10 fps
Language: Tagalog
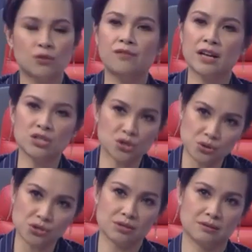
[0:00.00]
So, Van
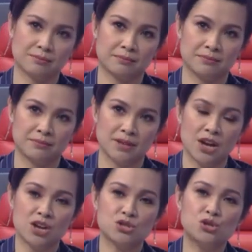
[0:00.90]
Juice,
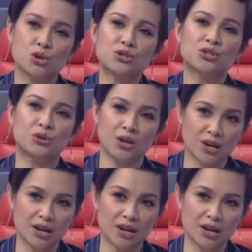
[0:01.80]
juice ko,